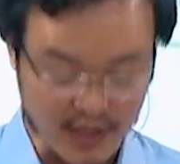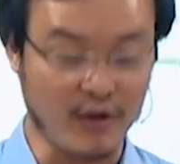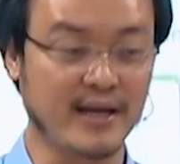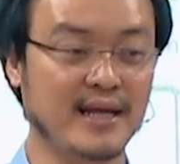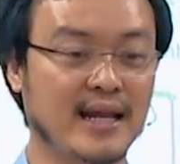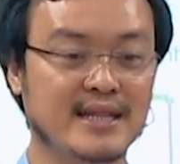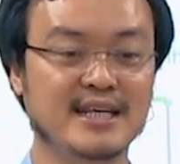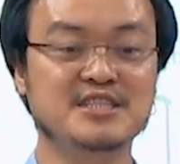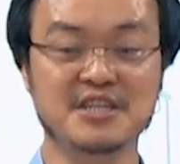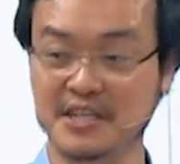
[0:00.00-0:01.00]
gọi cái này là
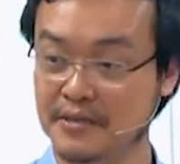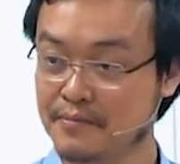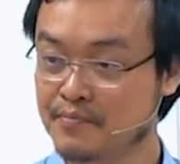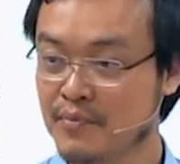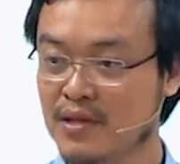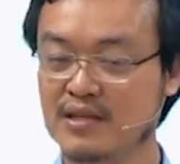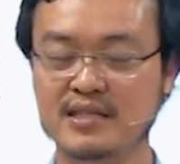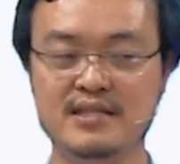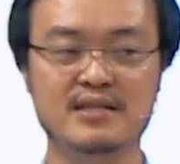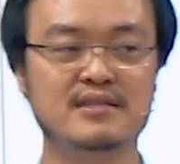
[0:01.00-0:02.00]
thiên trì. Thiên
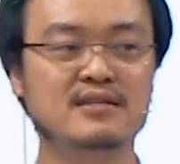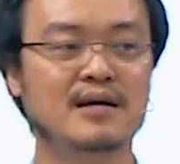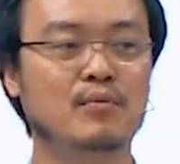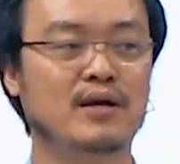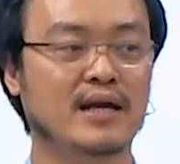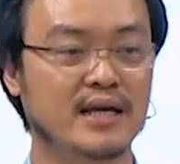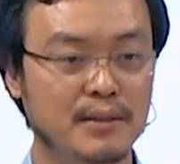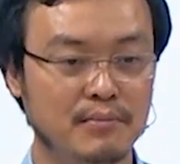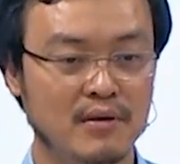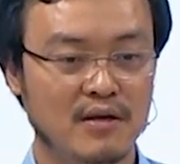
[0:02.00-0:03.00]
trì thì chứa một cái
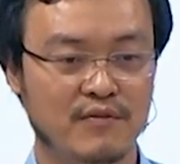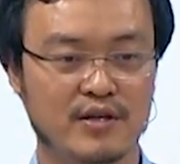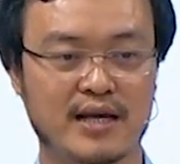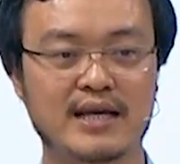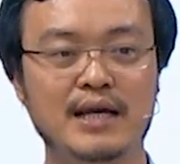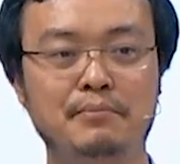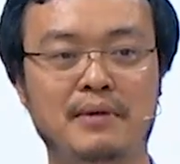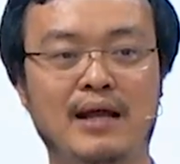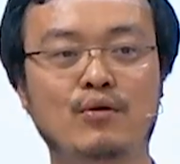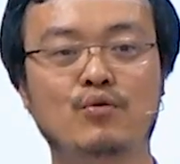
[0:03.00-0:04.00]
kim, và cái kim
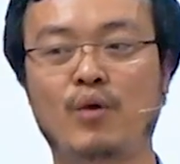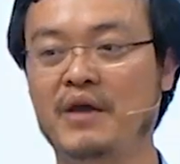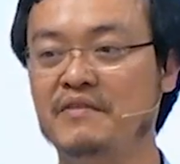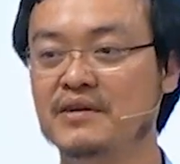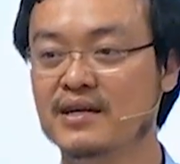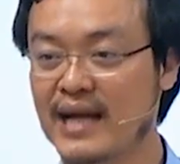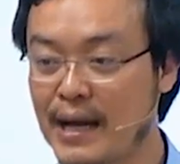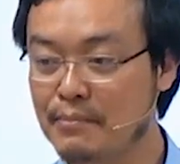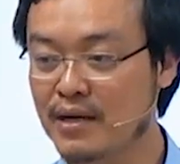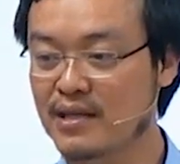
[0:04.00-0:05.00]
này luôn quay về hướng
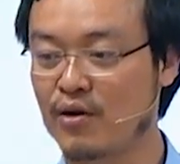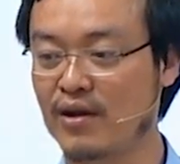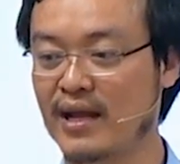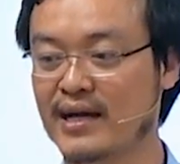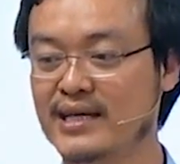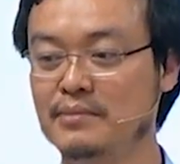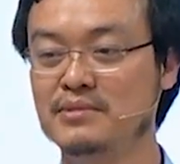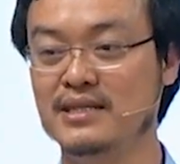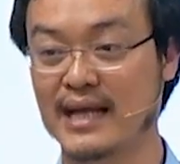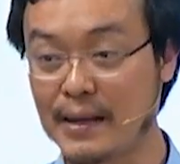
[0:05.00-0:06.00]
nam, người ta gọi là kim
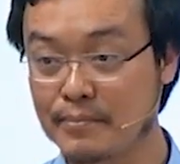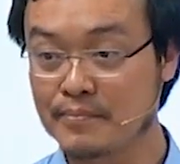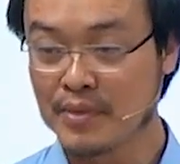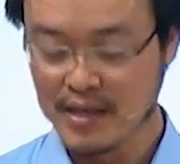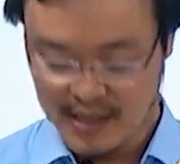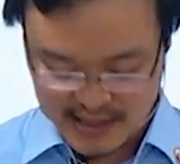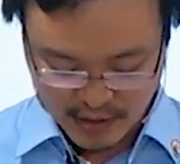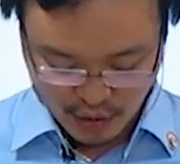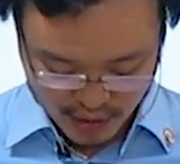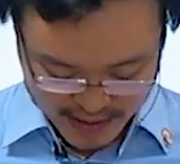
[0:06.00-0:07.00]
chỉ nam. Sau
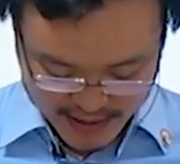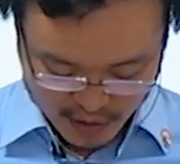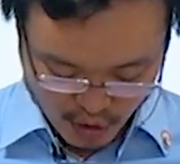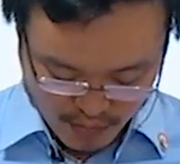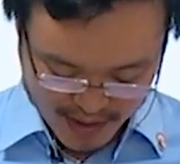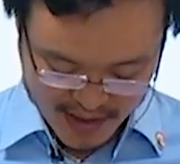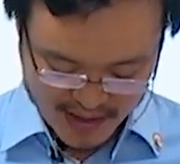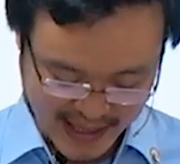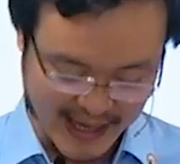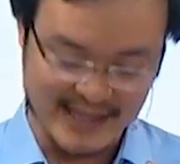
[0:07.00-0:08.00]
đó người ta có một cái đường,
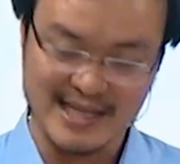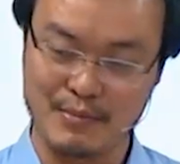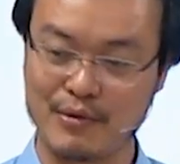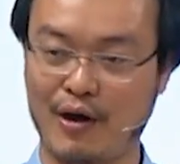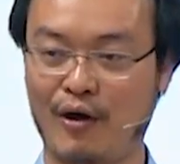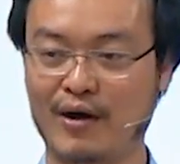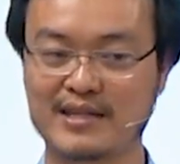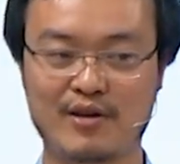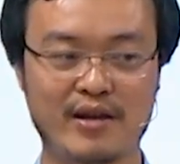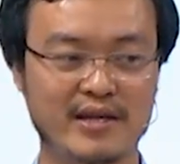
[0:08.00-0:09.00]
hai cái dây màu đỏ, người
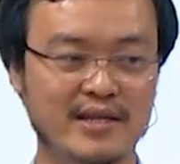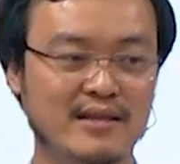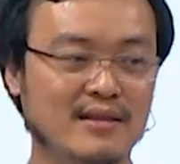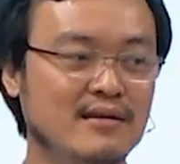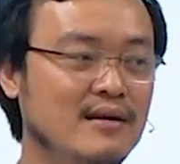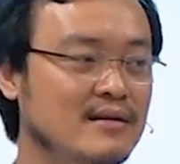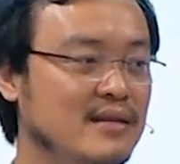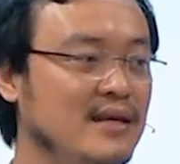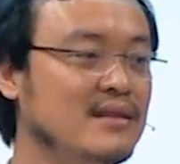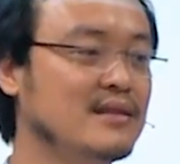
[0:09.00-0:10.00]
ta gọi là đường
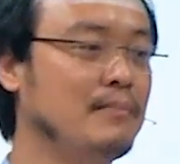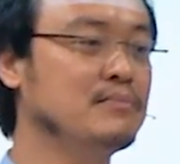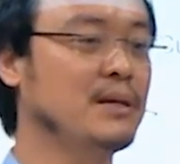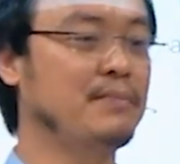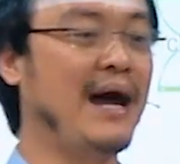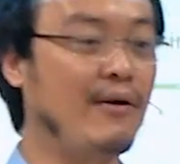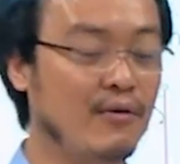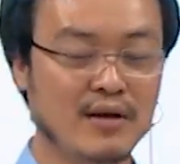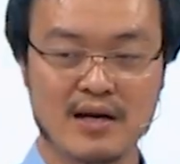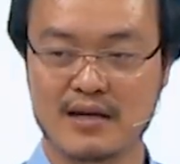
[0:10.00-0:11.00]
thiên tâm thập đạo,
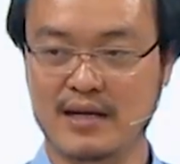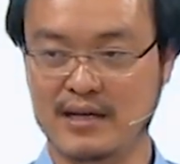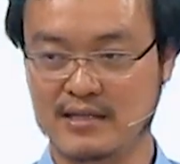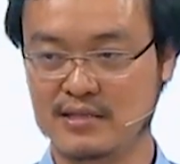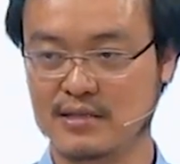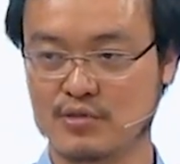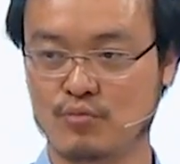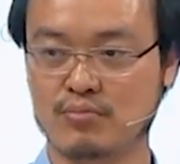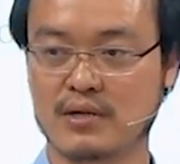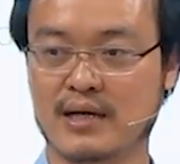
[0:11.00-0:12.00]
để sử
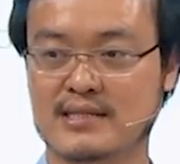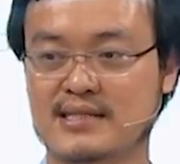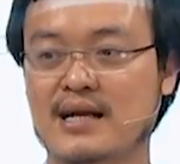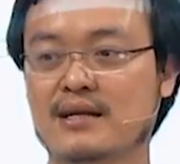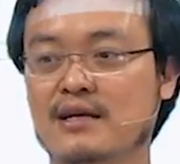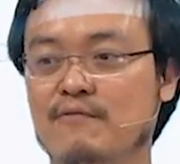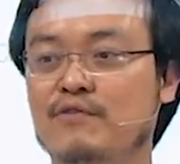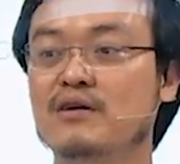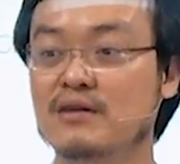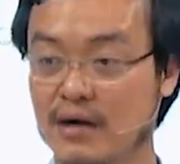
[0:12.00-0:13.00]
dụng để xác định
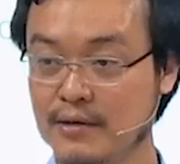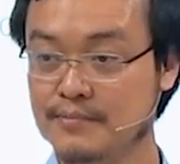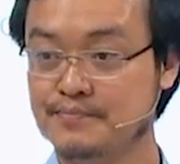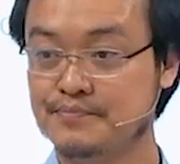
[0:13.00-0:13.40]
phương hướng.